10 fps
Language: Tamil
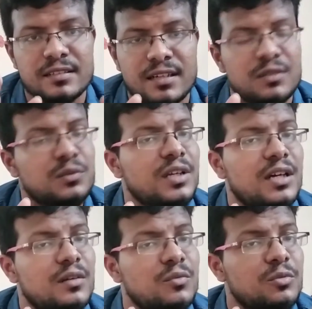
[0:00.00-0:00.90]

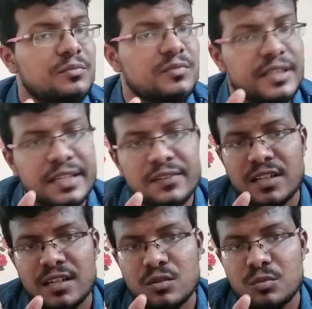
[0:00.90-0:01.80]
கடவுளாகவும்
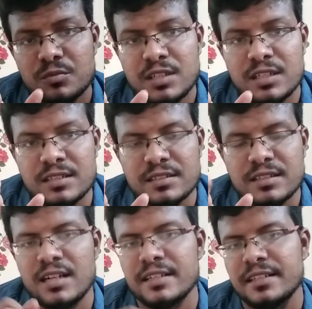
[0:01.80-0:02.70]
தேவனாகவும் தான்
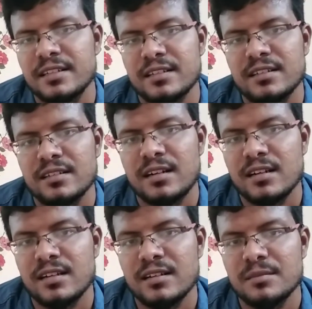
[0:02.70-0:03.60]
காட்டினார்
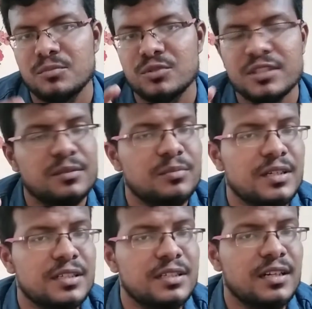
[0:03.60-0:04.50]
ஆனால் புதிய
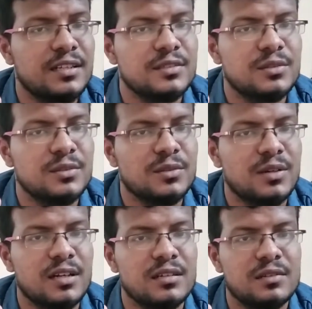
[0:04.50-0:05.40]
பாட்டு காலத்திலோ
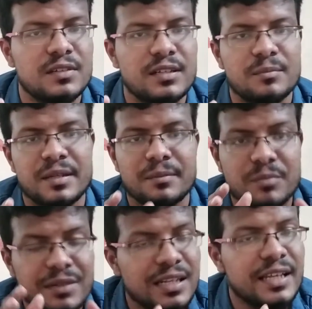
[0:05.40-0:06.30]
ஆண்டவர் நம்மை
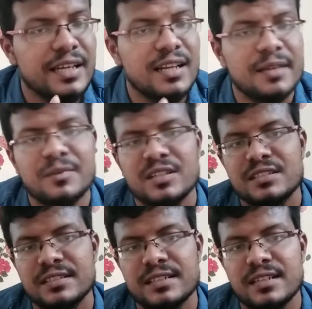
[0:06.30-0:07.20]
பிள்ளைகளாய்
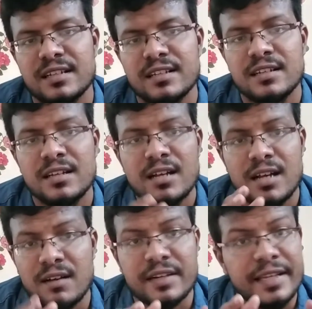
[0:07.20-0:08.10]
மாற்றியிருக்கிறார்
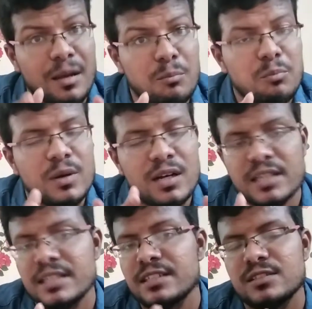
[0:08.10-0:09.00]
அவரை அப்பா
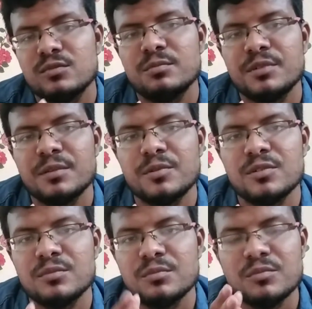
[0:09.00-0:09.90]
என்று
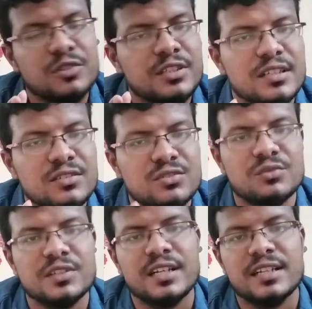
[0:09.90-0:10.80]
கூப்பிடப்படும் புத்திர
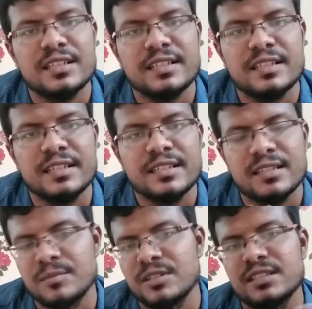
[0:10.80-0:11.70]
சுவிகாரத்தை
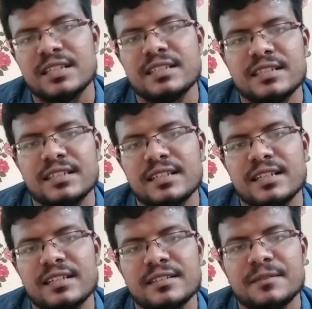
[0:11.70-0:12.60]
நமக்கு
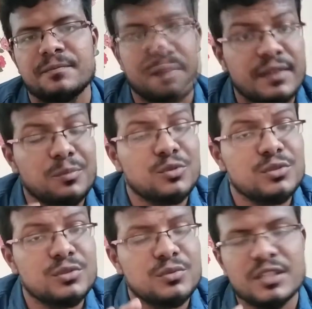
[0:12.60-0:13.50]
தந்திருக்கிறார் எனவே புது
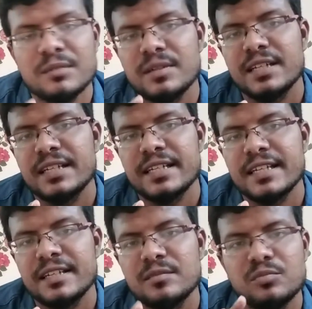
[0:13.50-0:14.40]

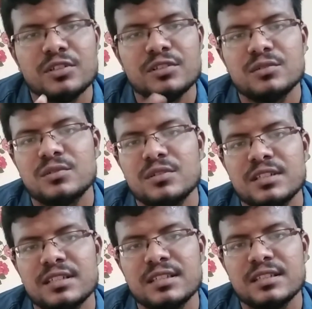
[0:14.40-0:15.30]
உடன்படிக்கையை புரிந்து
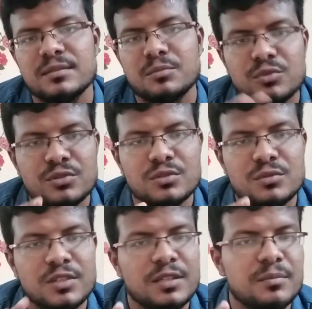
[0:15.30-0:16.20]
கொண்டு புது
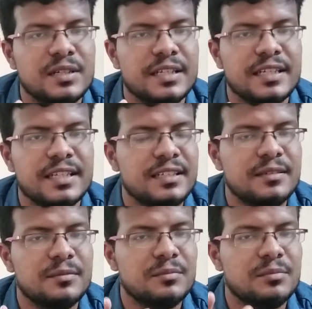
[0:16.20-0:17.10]
உடன்படிக்கையின்
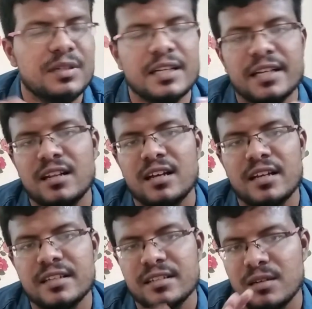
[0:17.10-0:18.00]

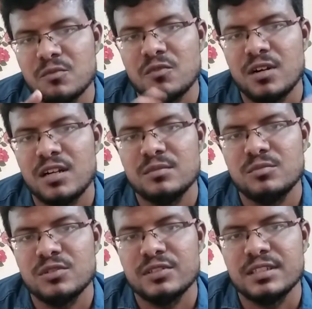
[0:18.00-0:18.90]
பிள்ளைகளாய் நாம் வாழும்
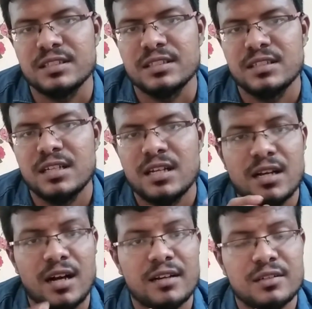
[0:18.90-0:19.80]
பொழுது
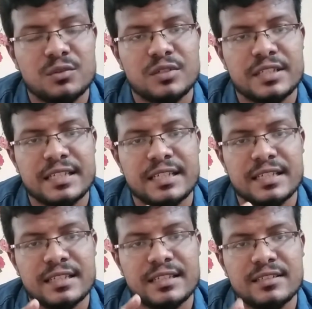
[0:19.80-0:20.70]
ஆண்டவருடைய
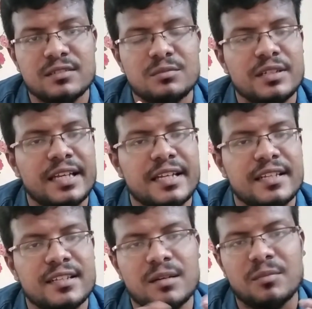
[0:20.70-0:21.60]
கிருபையை
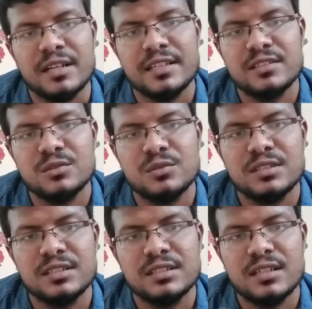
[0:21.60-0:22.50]
நாம் அறிந்து
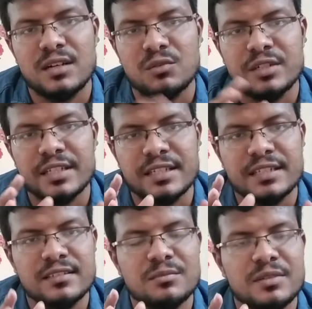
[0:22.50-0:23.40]
கொண்டு அவருடைய
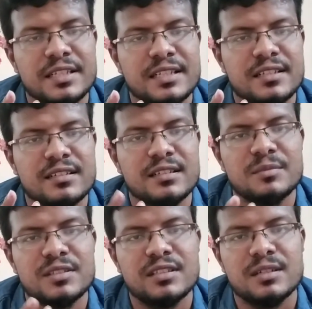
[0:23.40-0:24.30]
கிருபையின்
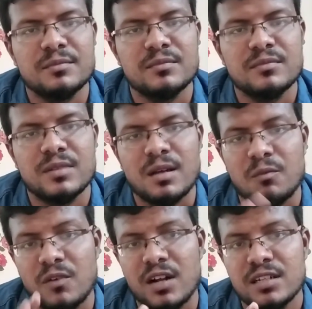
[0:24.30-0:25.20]
நிமித்தம் நாம்
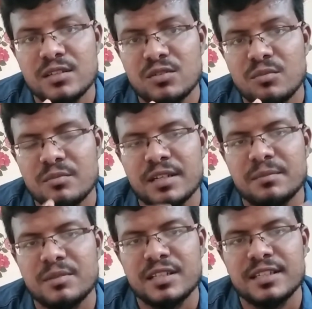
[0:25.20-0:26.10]
வாழ்கிறோம்
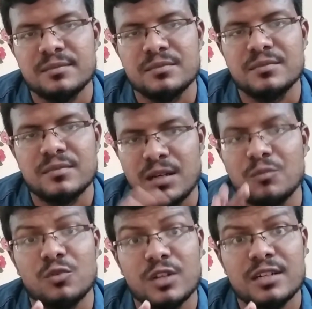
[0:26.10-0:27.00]
என்பதையும் நாம்
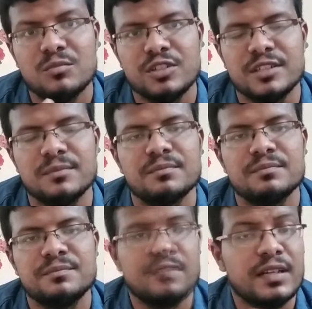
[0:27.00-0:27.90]
உணர முடியும்
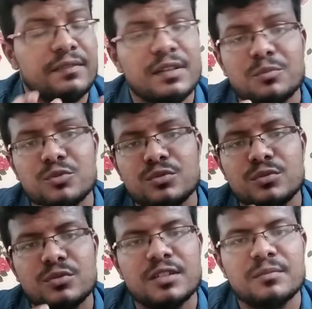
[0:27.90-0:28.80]
எனவே புது
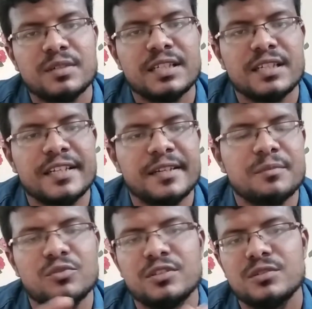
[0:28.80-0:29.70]
உடன்படிக்கையை
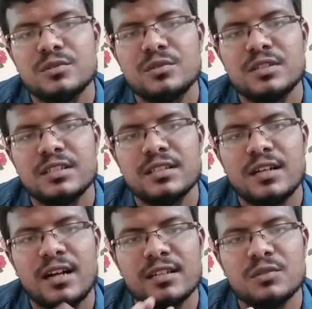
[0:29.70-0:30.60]
புரிந்து கொண்டு
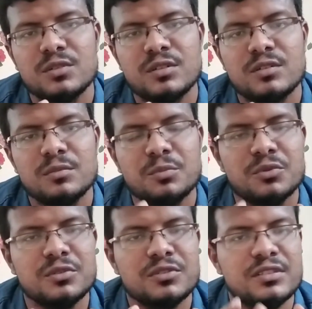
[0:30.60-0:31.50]
ஆண்டவருக்குள்
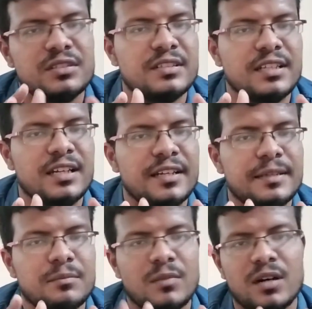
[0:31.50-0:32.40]
புது சிருஷ்டியாய்
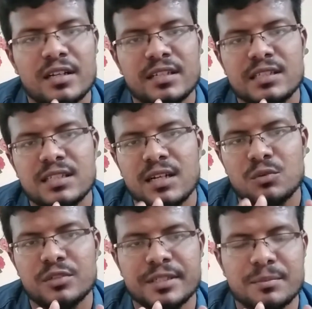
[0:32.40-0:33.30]
மாறி
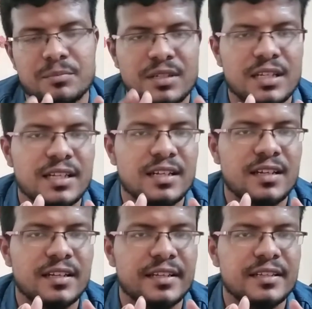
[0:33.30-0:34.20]
அவருடைய
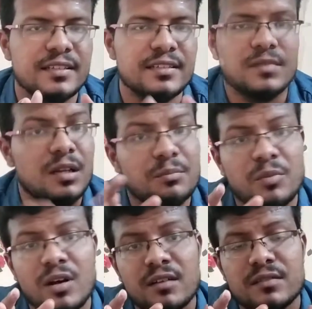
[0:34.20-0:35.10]
பிள்ளைகளாய் நான்
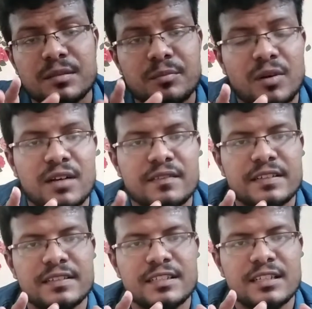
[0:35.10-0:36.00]
பாவி பாவி
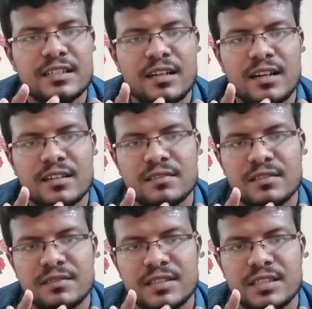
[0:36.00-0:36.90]
என்று
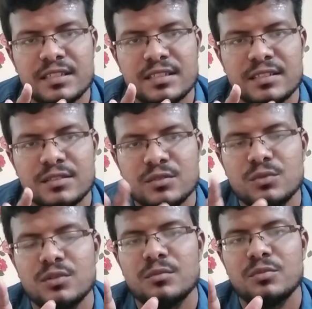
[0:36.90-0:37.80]
ஆண்டவரை விட்டு
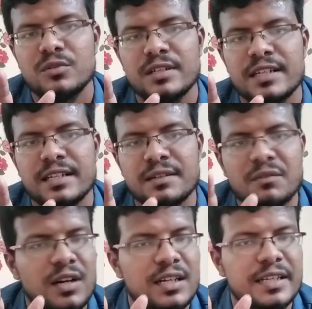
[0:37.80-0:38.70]
தூரம் போகிற
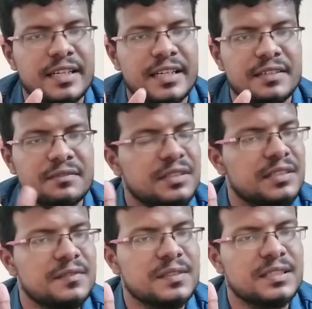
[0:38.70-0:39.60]
வாழ்க்கையை
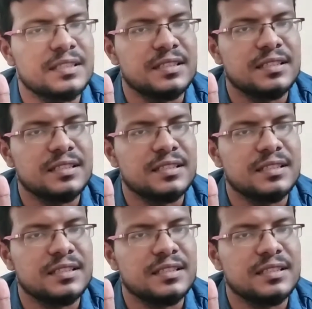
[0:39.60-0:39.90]
விட்டுவிட்டு